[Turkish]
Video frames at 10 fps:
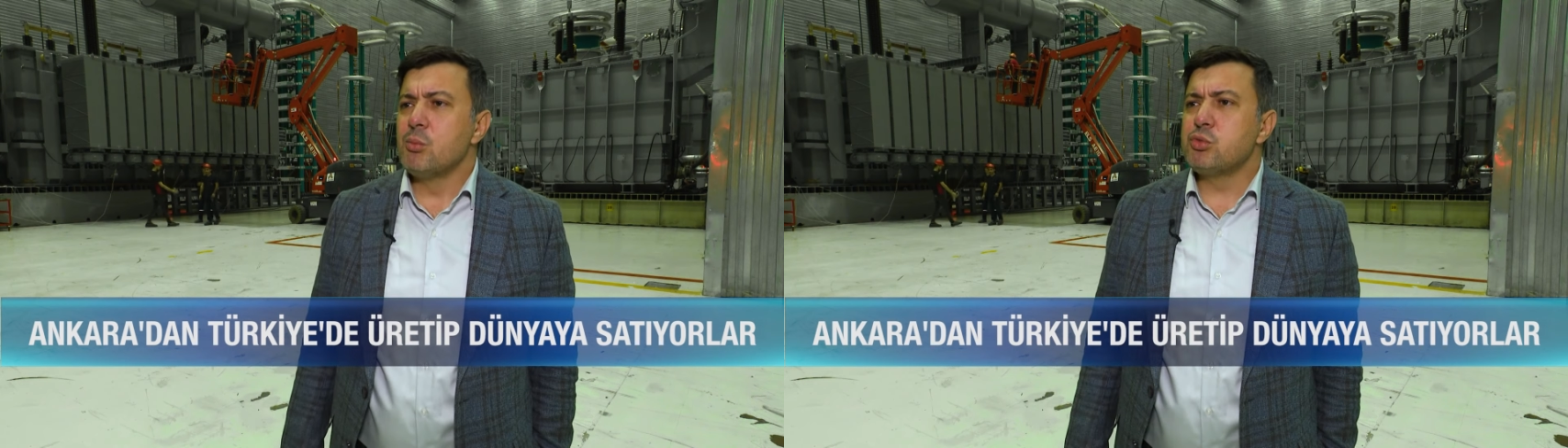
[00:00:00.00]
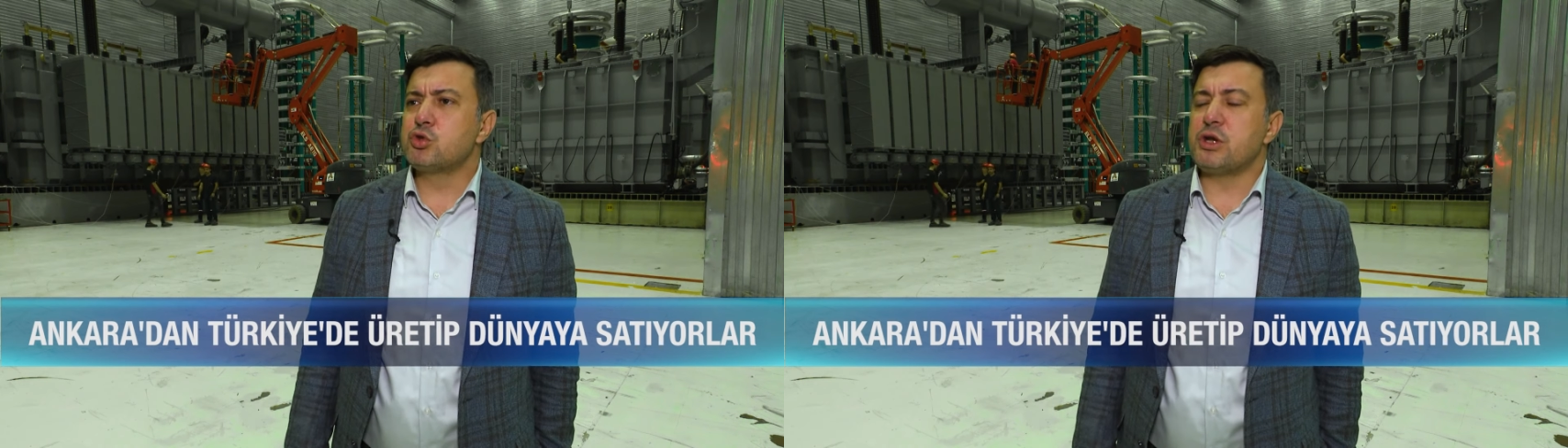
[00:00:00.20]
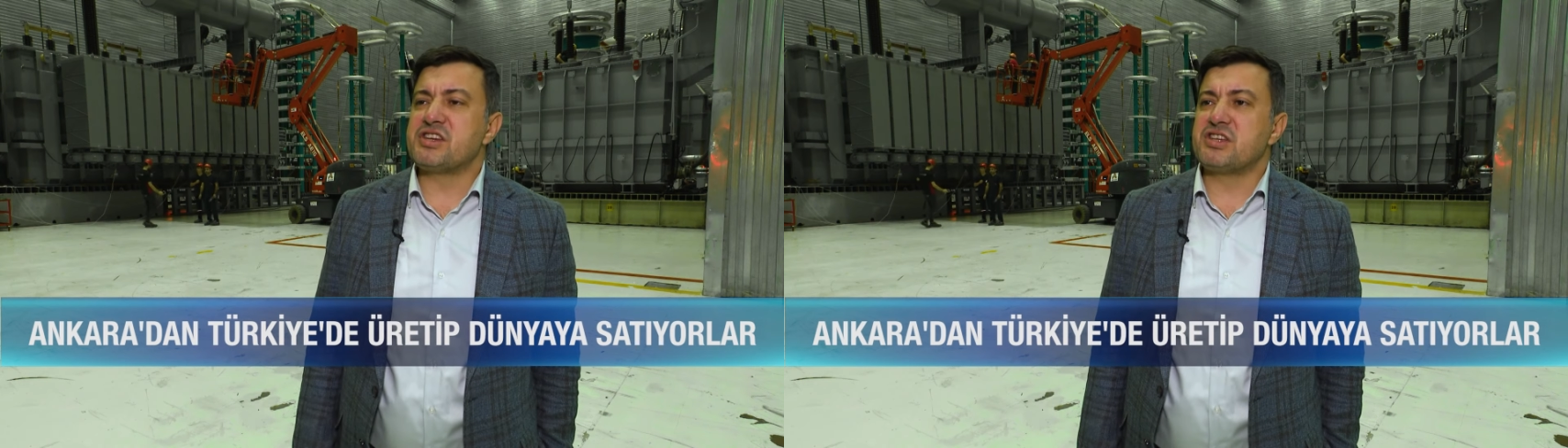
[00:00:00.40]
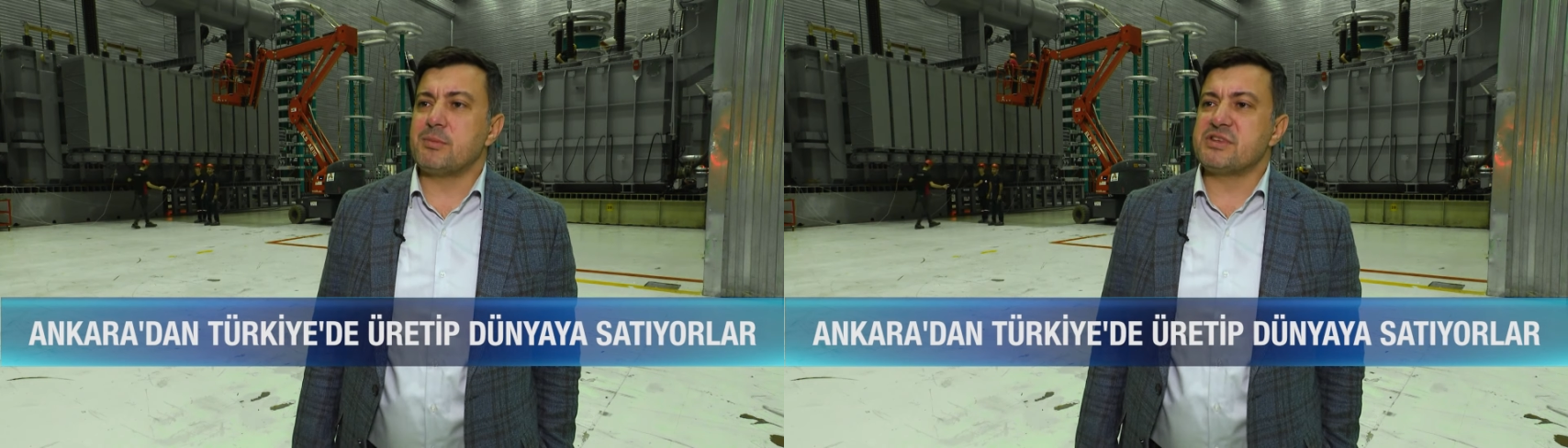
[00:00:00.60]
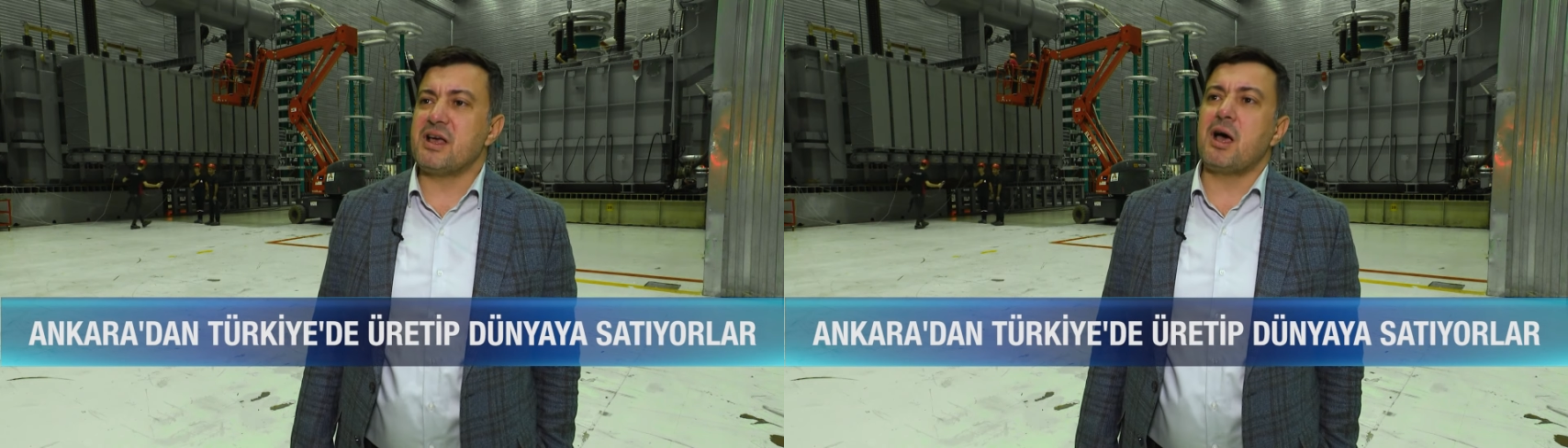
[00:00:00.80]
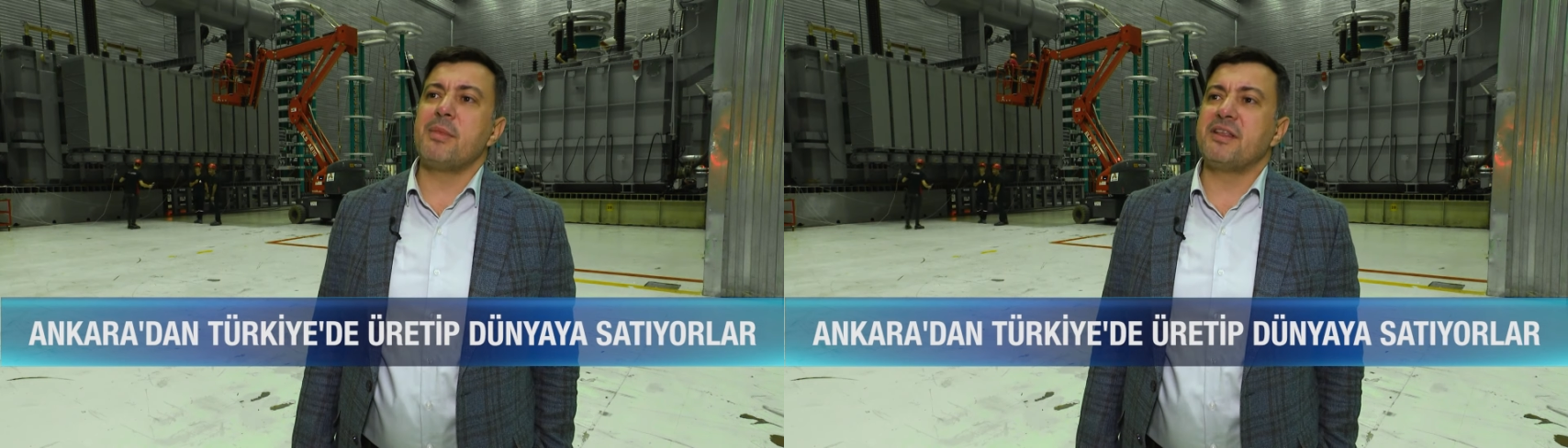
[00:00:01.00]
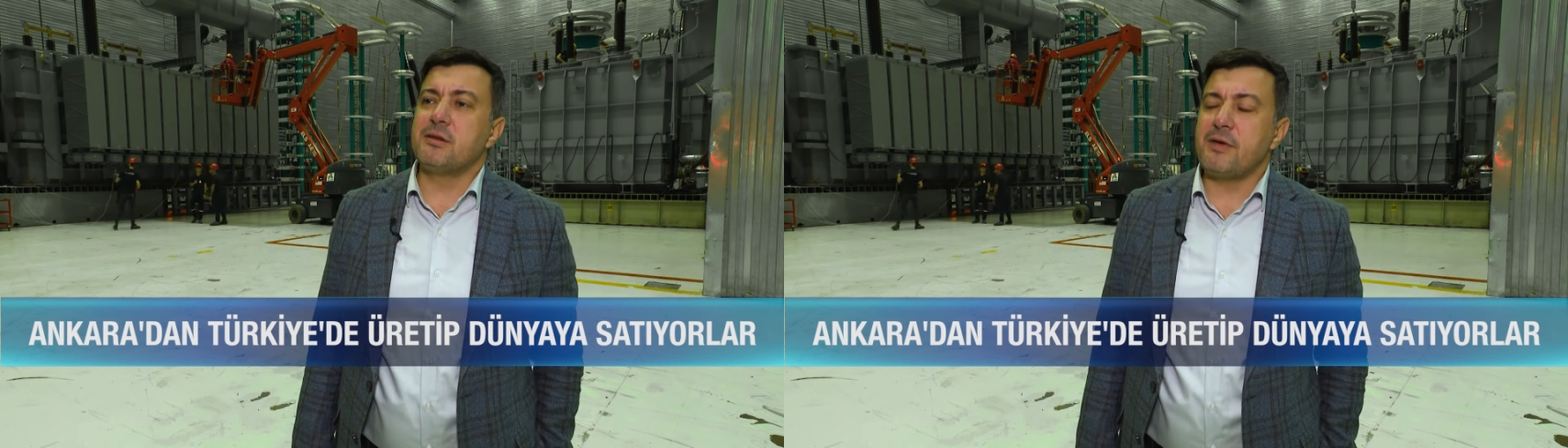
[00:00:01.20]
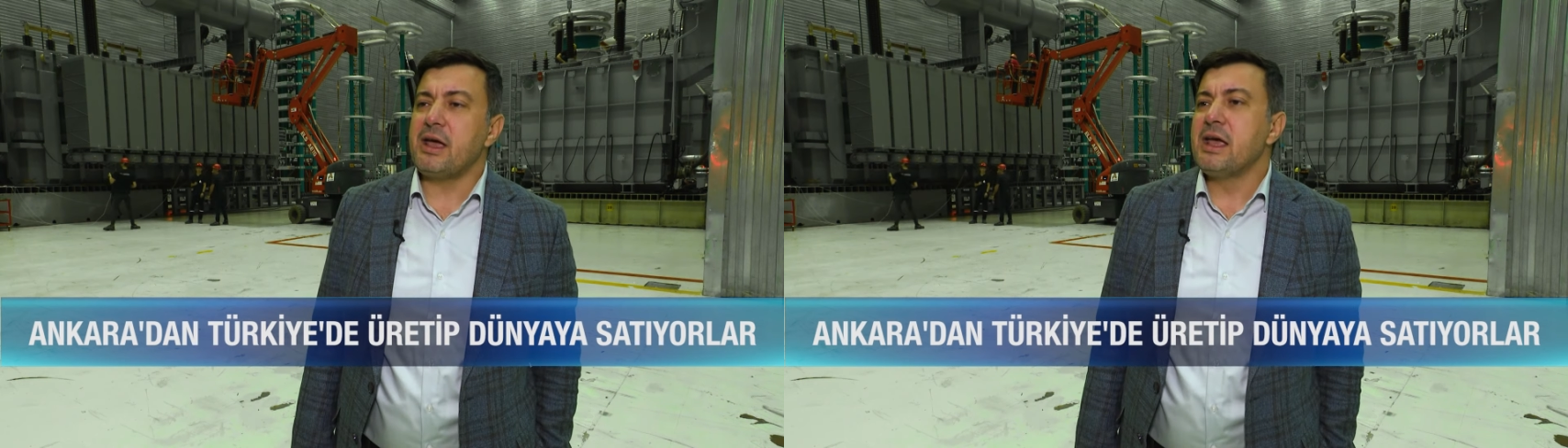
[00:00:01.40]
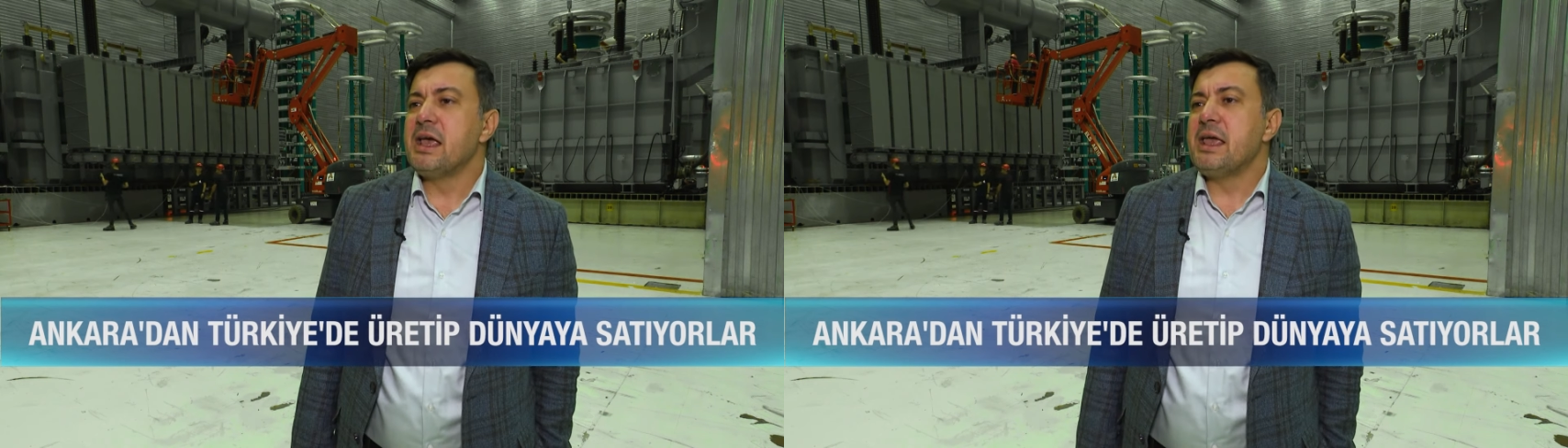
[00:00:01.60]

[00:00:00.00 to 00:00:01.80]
bu süreçlerimiz devam etti ve